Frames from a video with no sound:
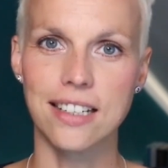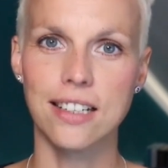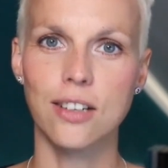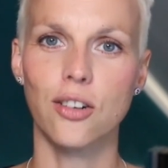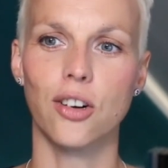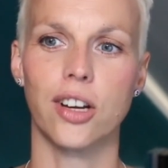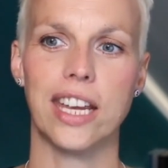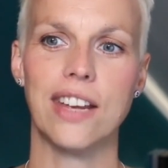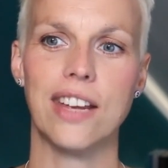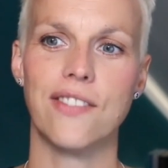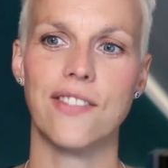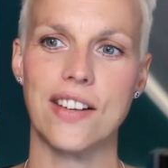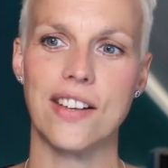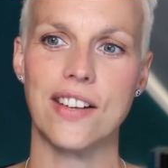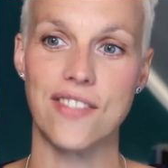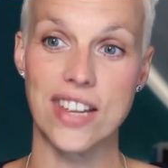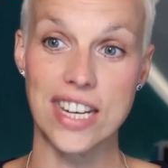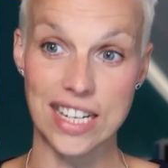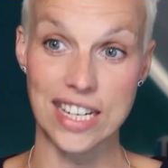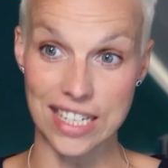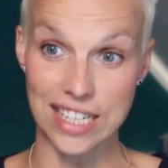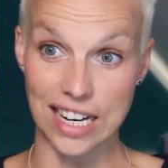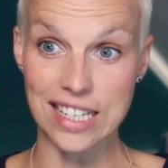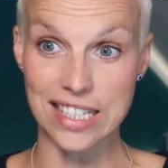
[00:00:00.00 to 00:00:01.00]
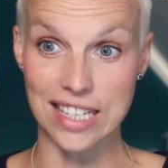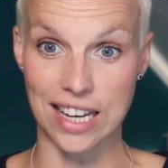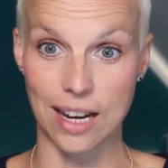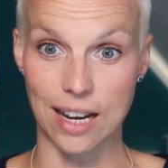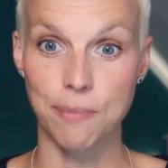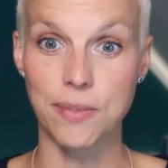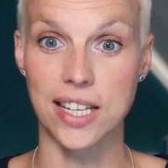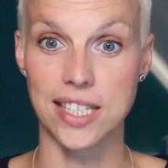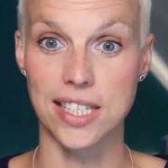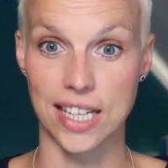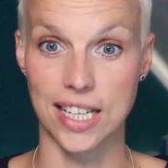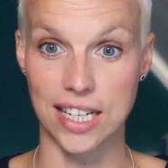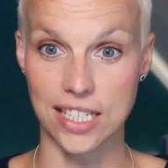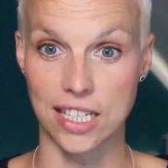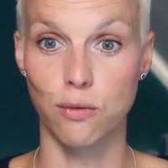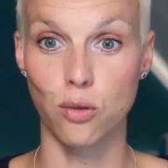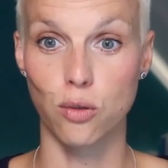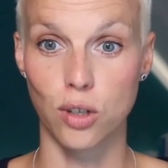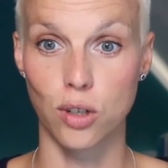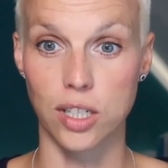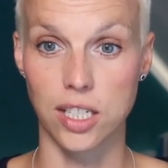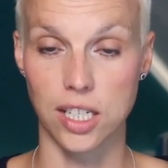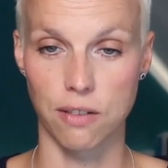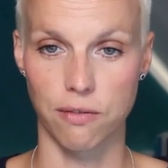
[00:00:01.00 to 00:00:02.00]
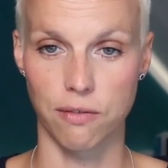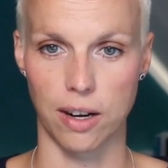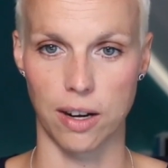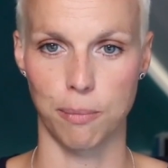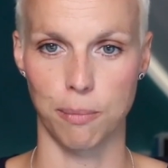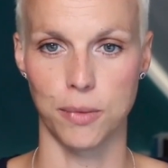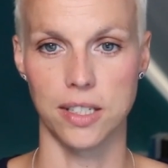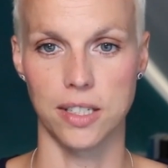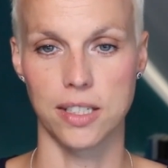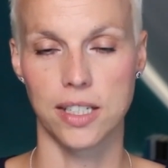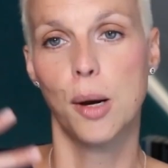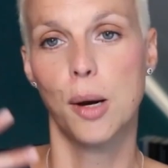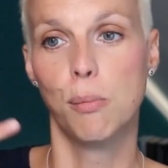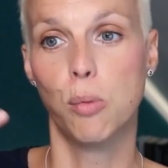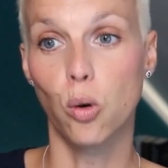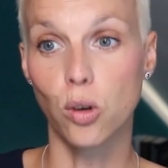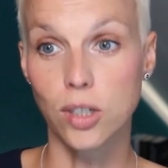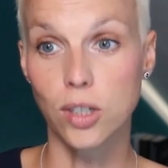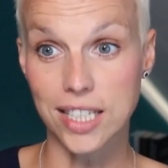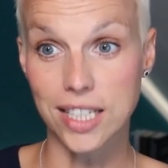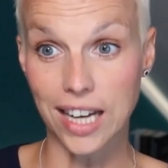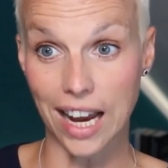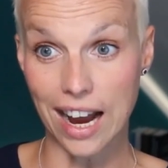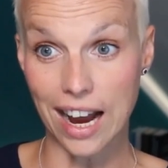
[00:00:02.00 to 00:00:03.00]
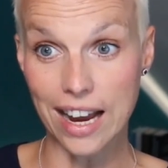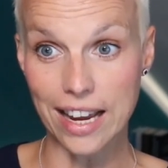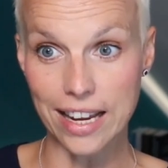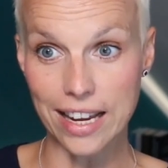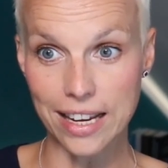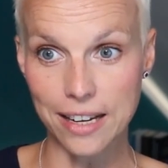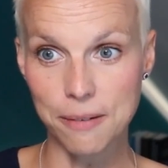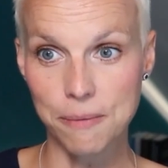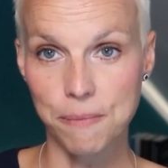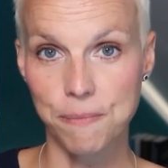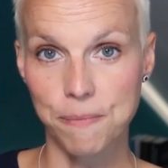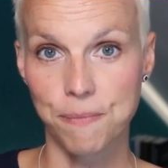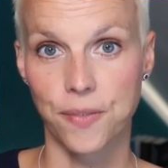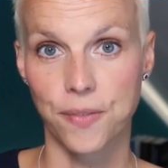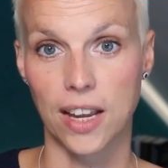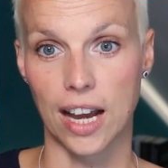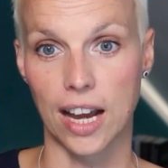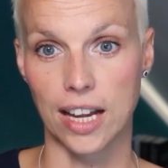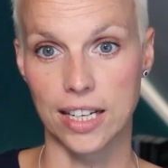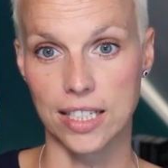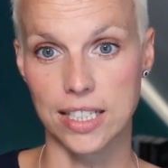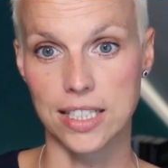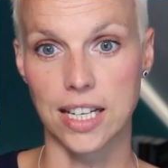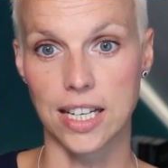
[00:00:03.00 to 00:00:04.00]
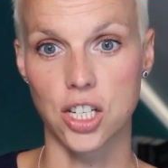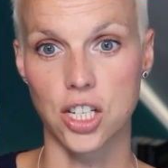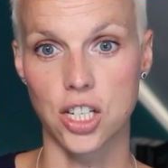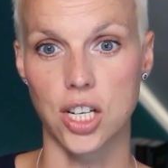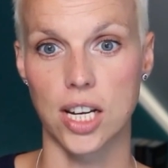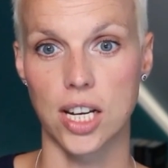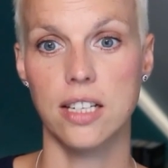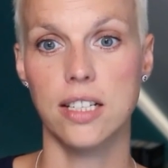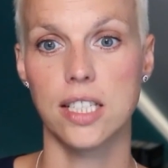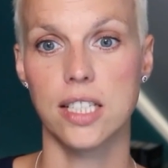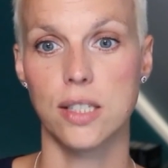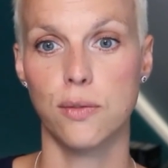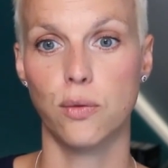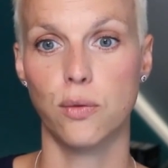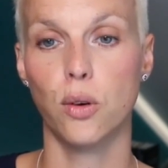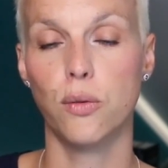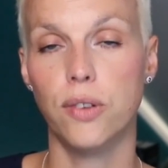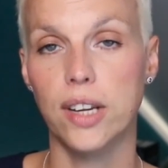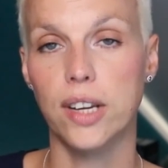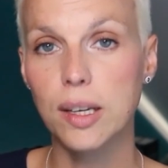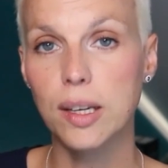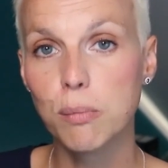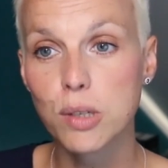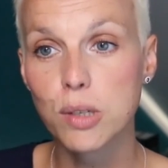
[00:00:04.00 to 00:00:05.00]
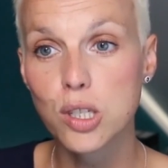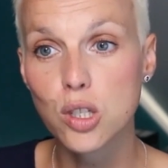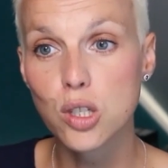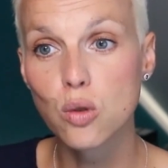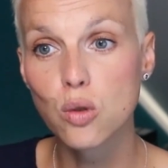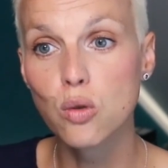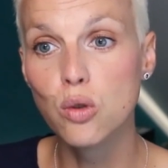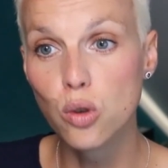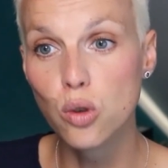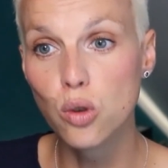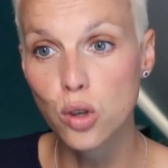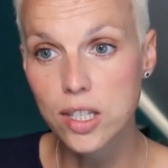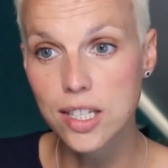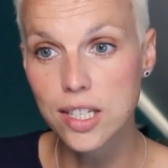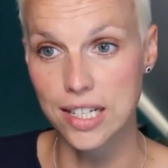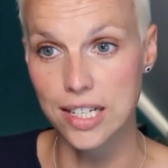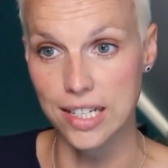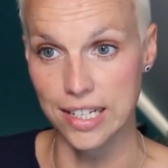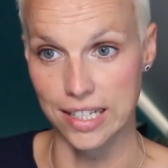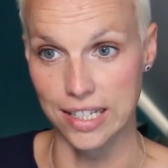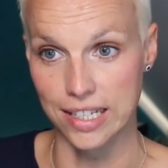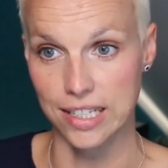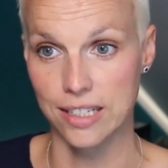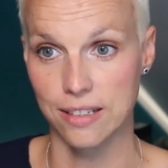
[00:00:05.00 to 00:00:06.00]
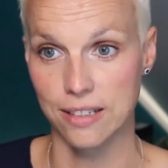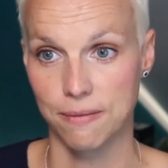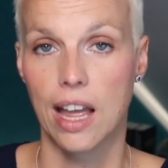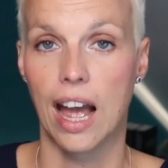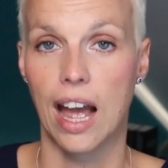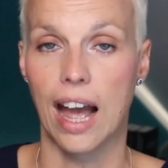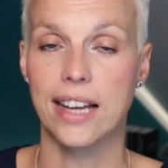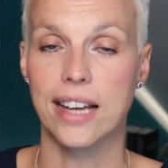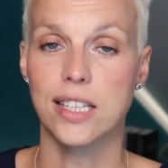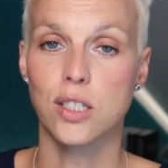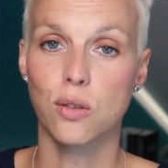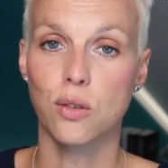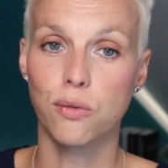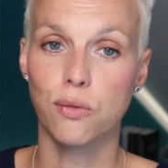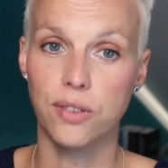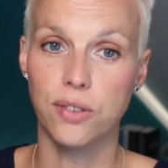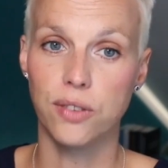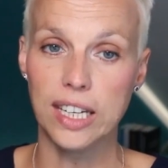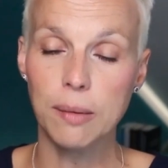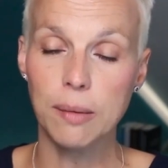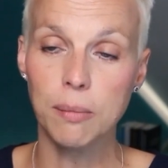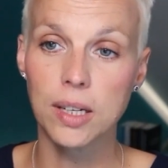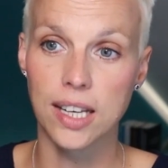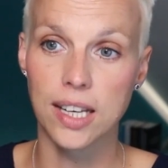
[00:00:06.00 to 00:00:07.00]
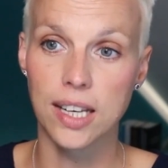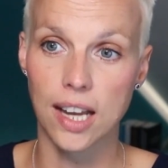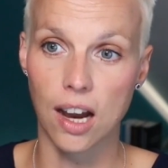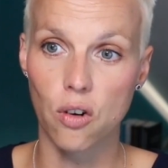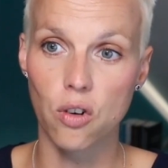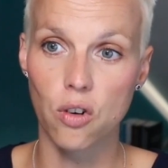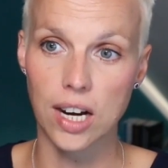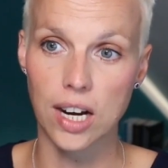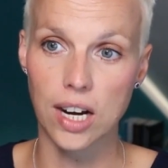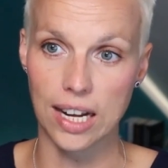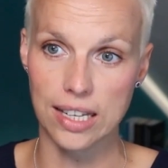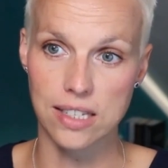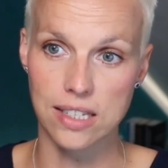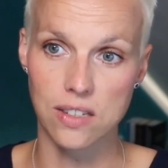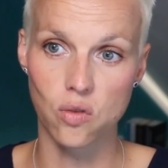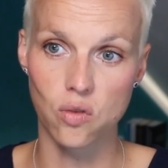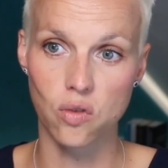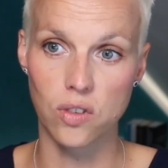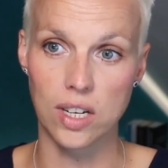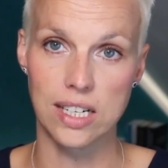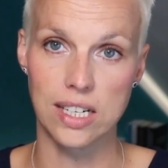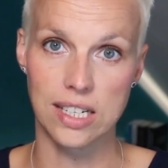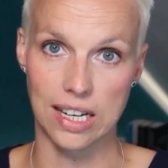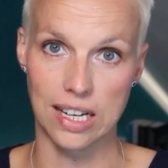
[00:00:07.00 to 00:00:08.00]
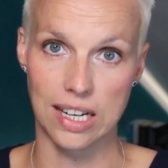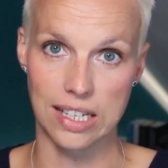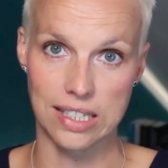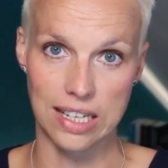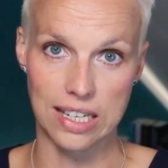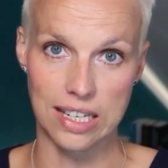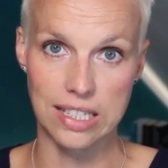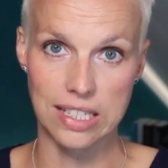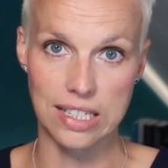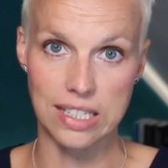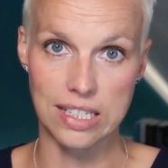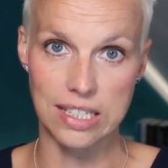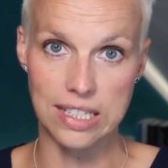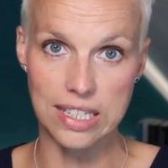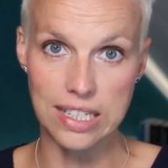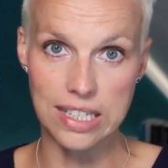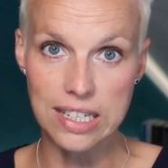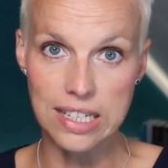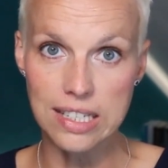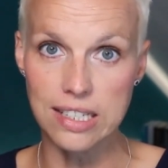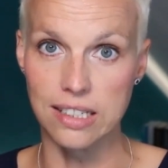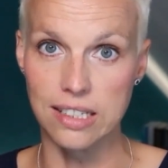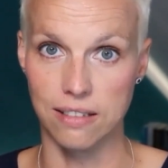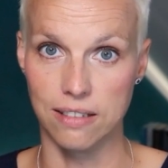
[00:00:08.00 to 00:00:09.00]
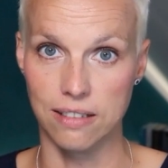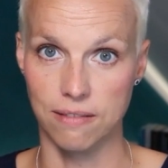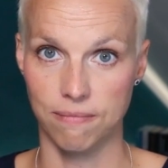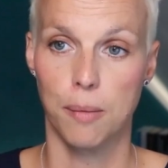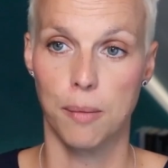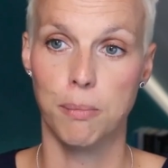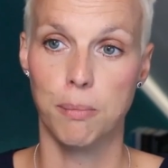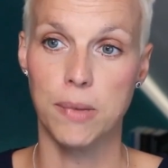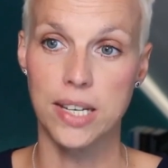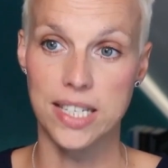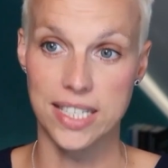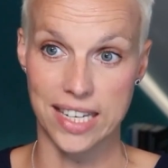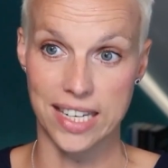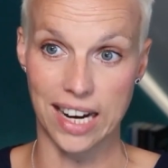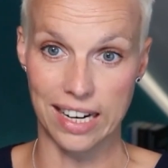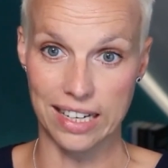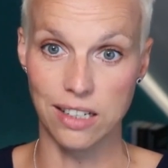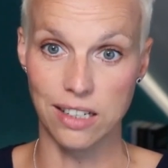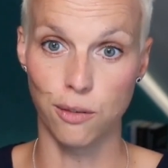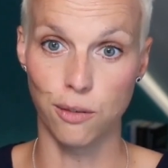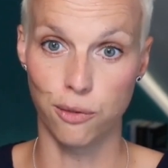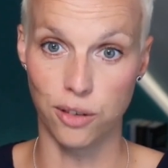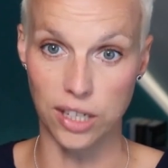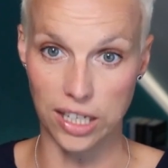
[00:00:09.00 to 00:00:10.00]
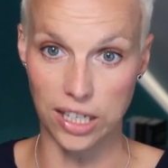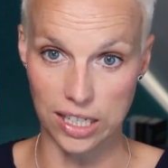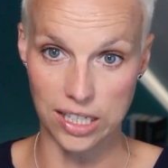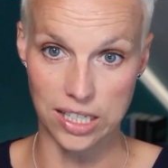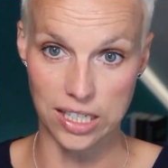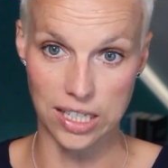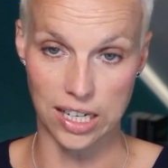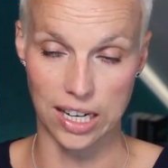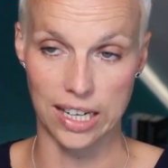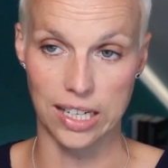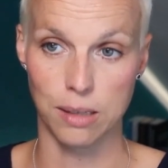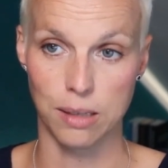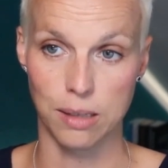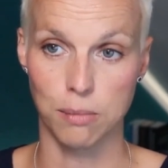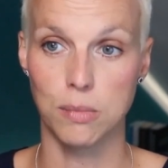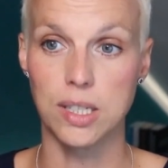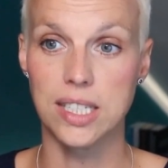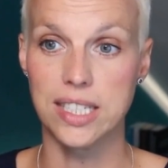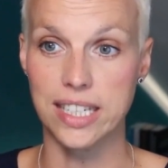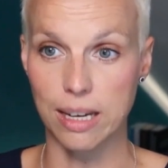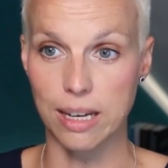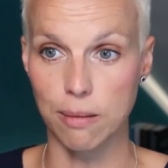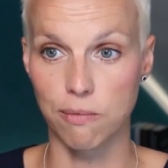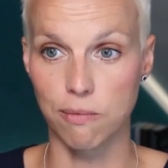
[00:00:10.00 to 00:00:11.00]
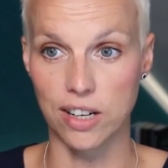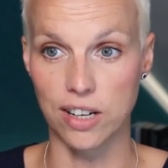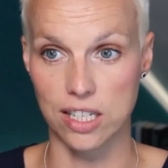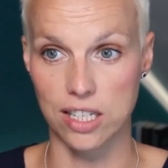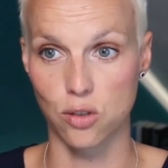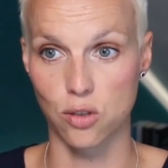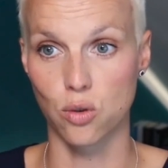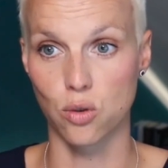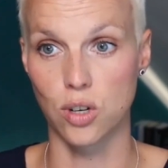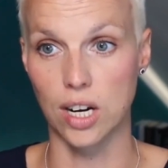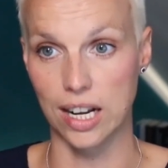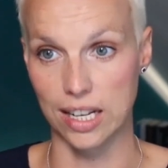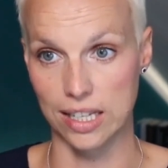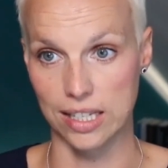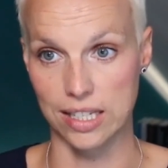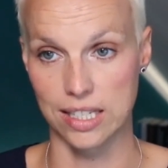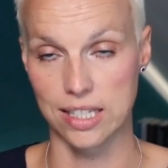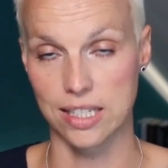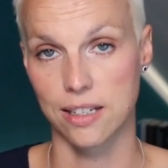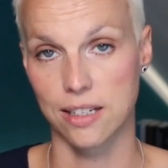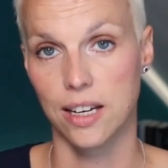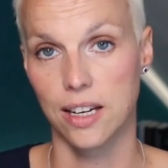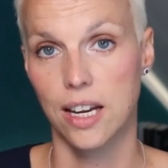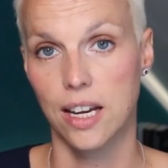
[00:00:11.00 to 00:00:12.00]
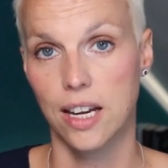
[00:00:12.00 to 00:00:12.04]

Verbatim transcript: Okay, weil wenn ihr das habt, dann seid ihr wirklich gewappnet. Punkt drei an dieser Stelle ist, für wen bist du nützlich? Also wem genau kannst du denn tatsächlich dienen mit deinen Fähigkeiten, mit dem, was du kannst?